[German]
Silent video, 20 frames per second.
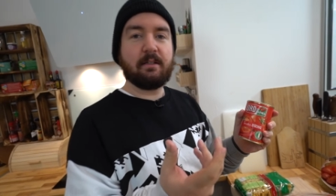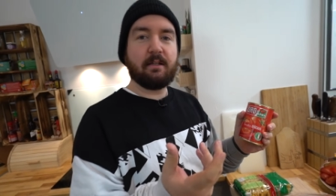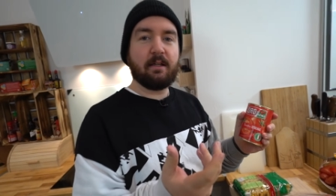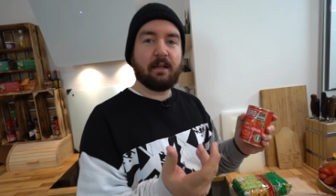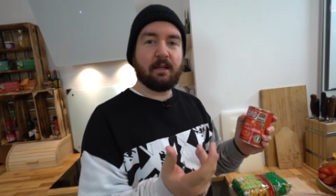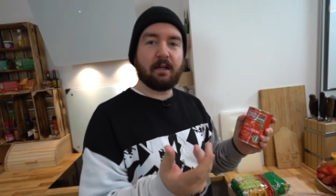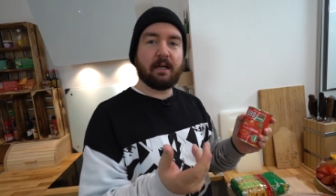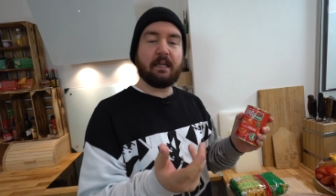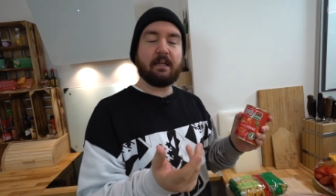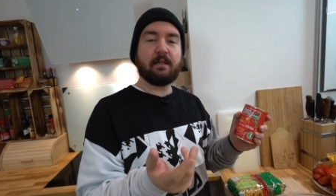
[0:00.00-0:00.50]
die
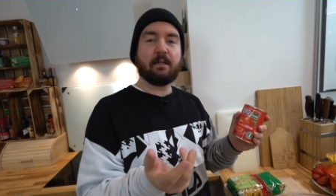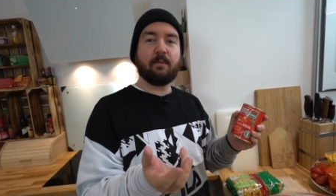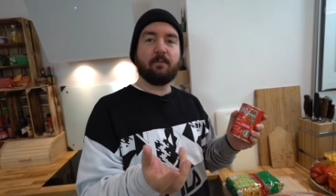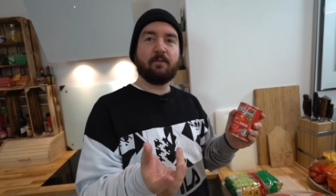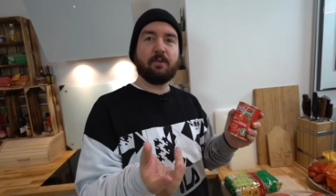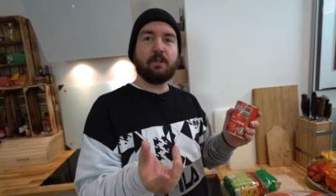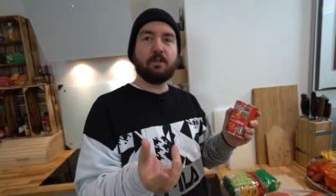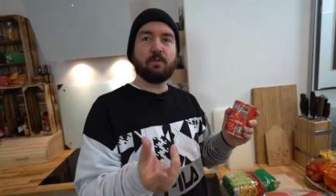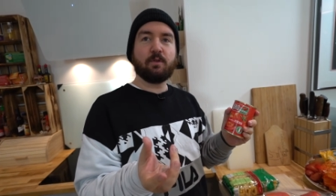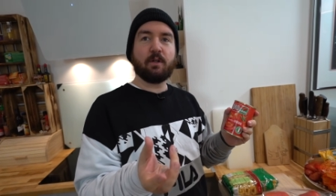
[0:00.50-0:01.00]
reden im
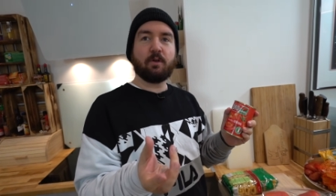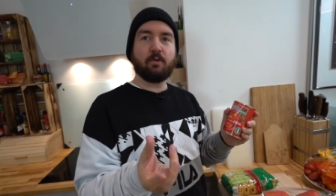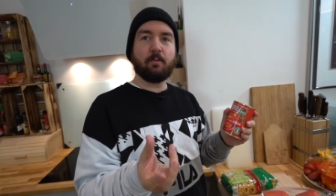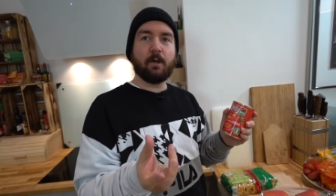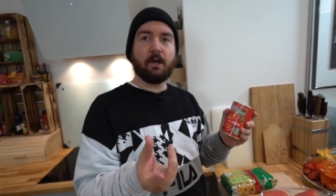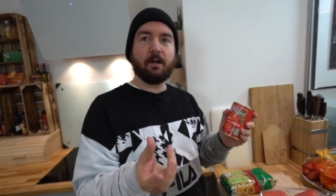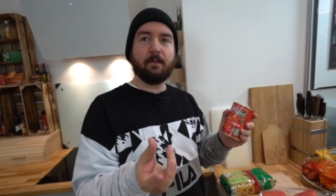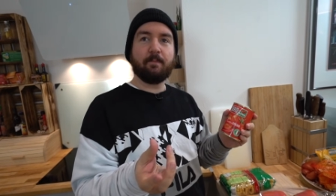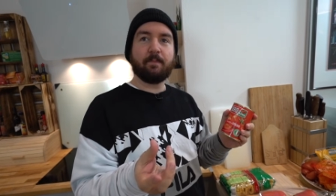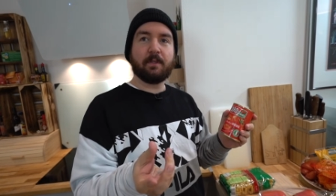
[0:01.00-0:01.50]
Video
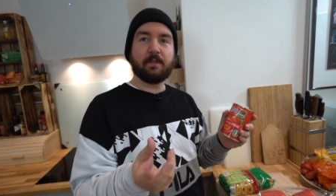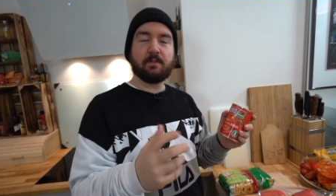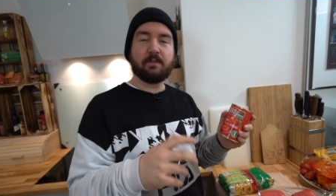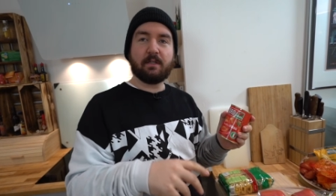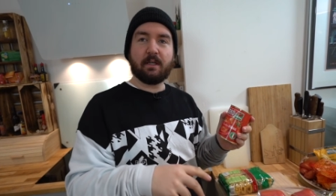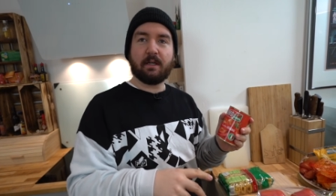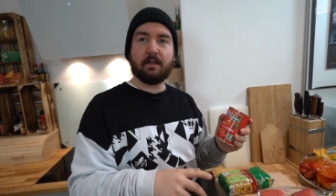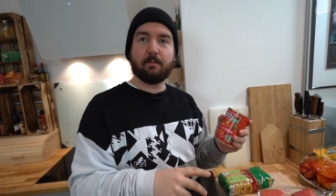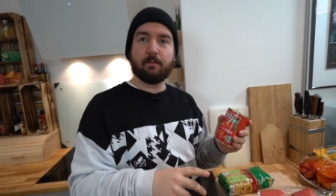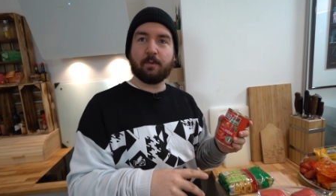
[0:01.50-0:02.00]
darüber, also
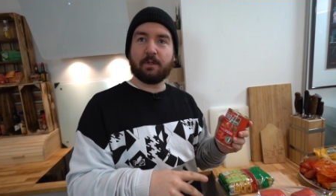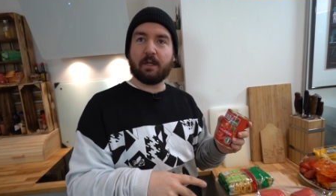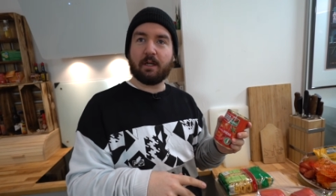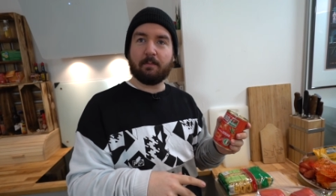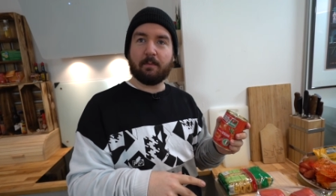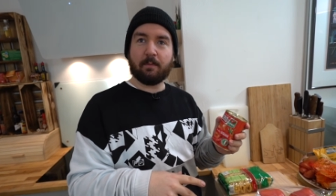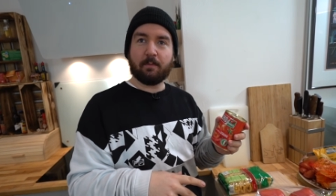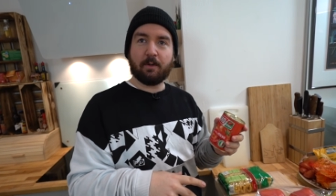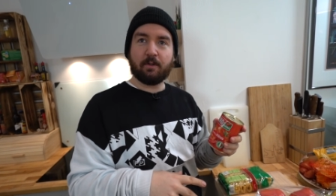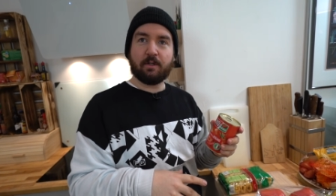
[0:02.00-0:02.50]
sie reden mit ihrer
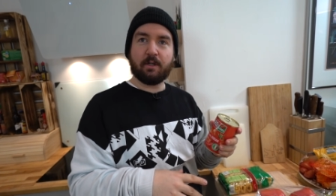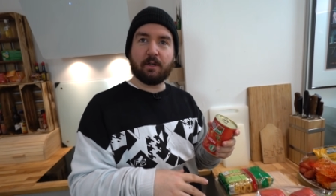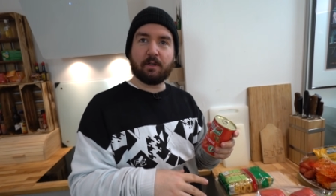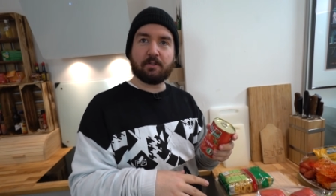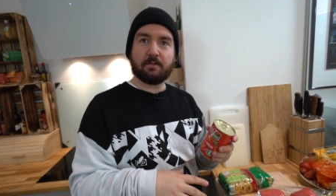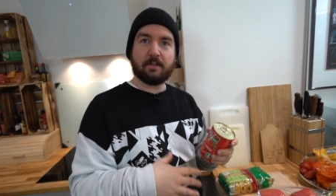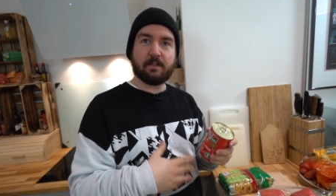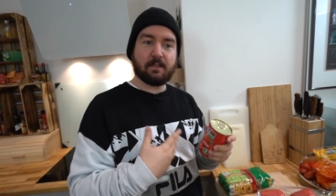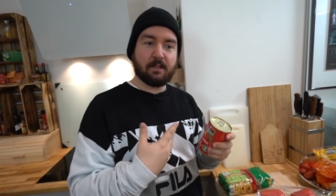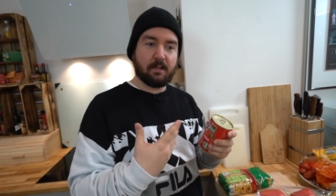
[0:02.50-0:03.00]
Mama und ihrer
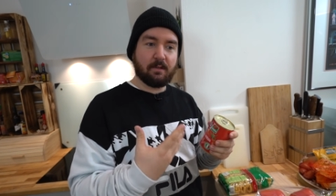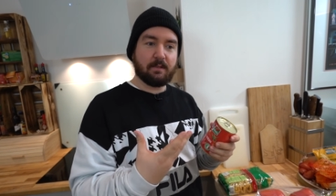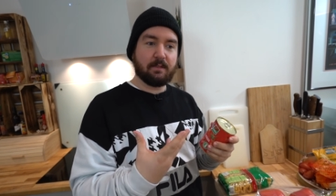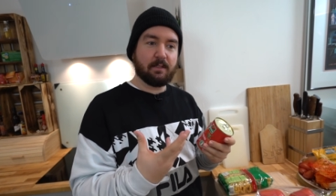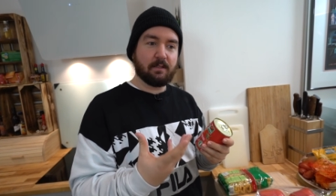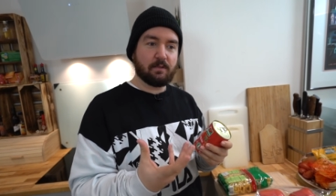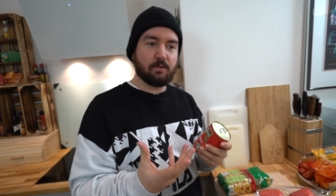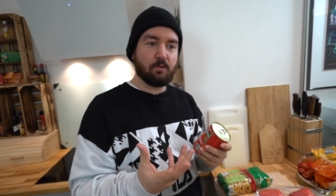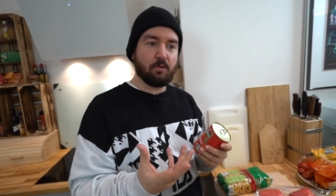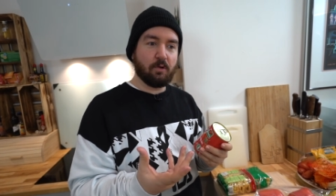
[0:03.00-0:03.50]
Schwester, dass sie
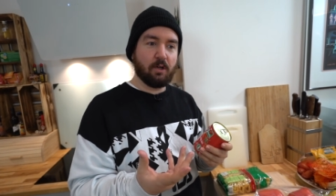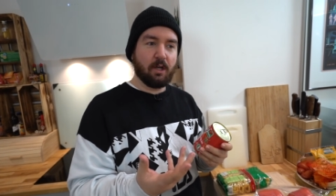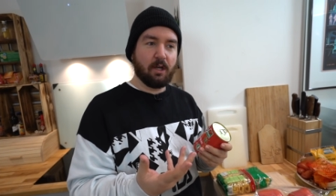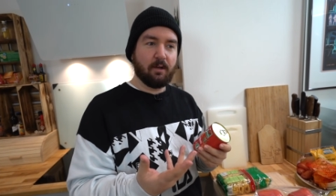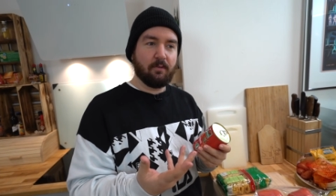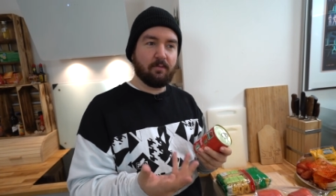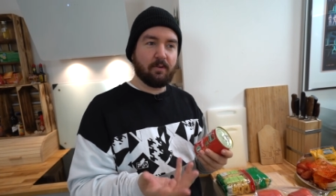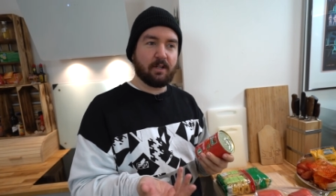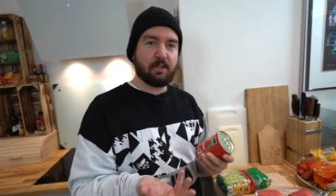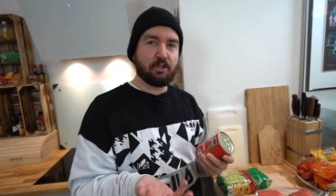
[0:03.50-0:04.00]
das so
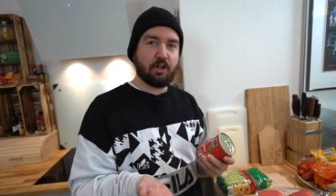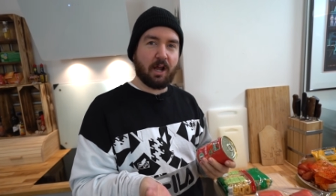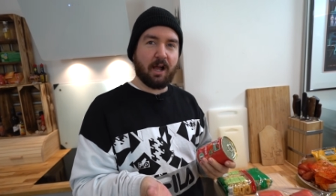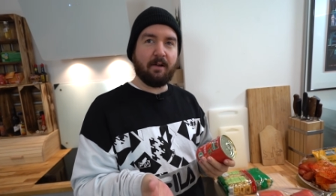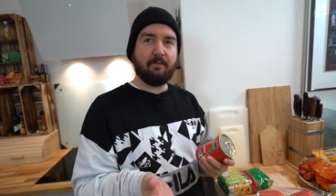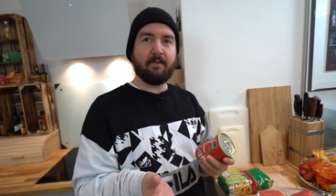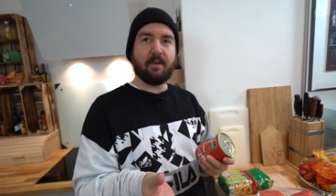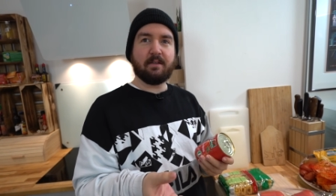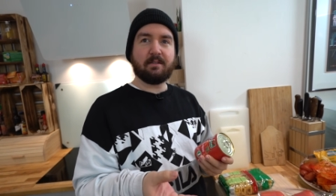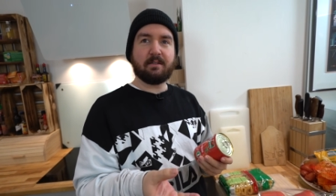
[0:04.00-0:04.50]
vielleicht
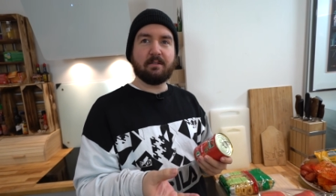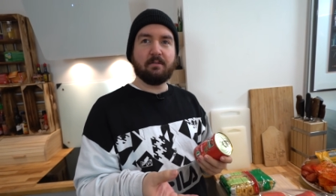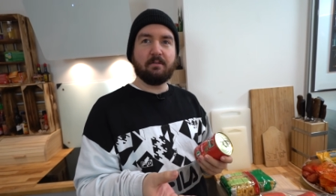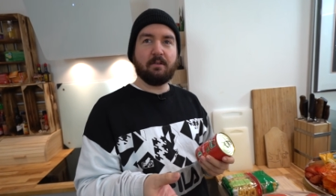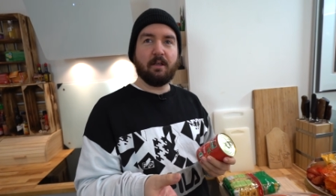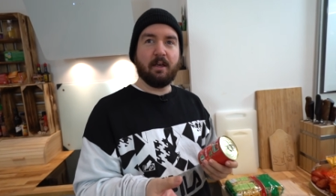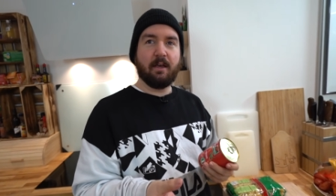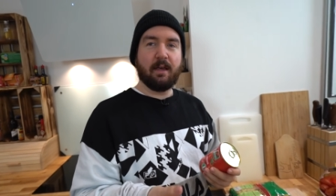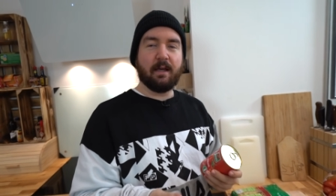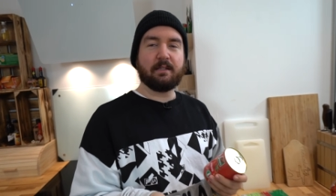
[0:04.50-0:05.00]
scharf
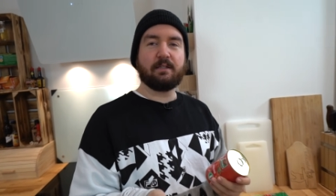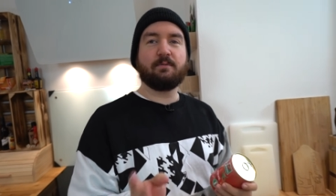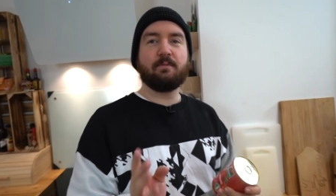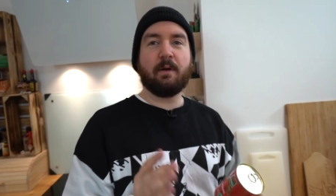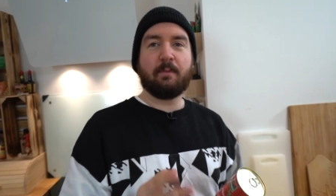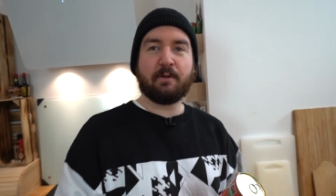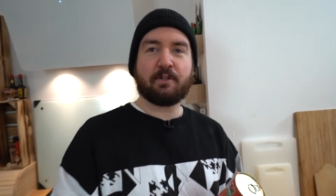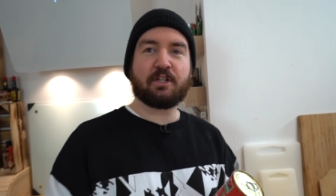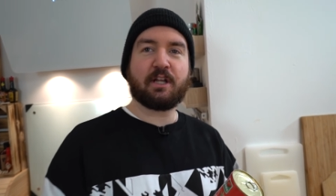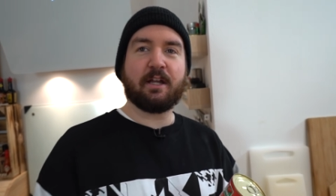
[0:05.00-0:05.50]
essen. Also die
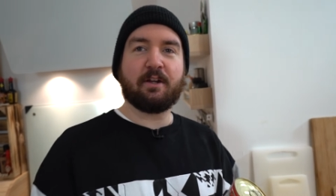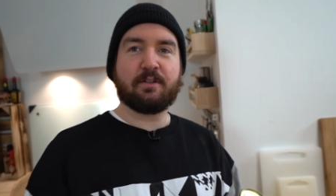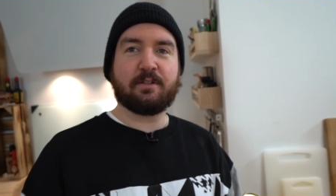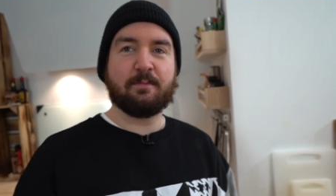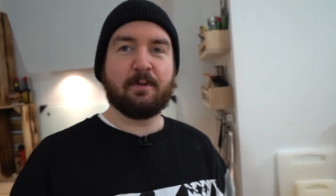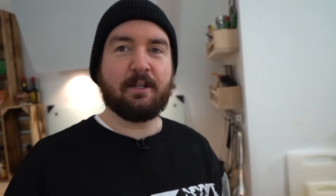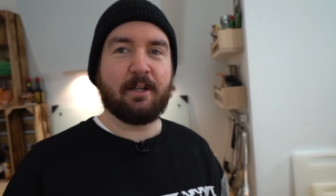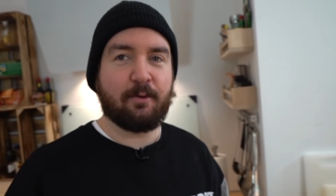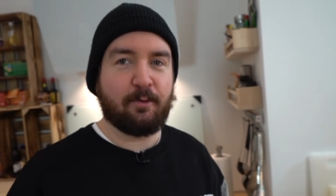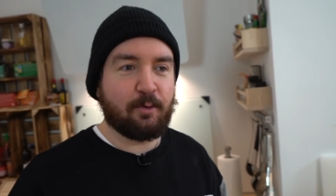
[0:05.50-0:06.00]
Mama schreit aus
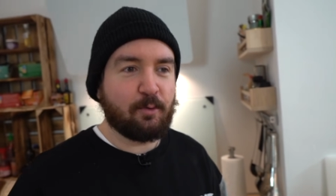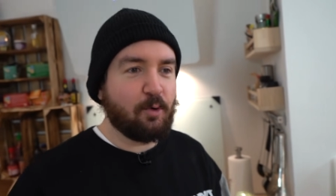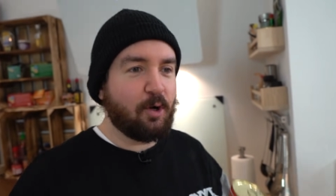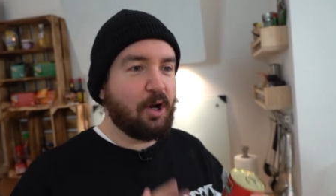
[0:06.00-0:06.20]
dem Hintergrund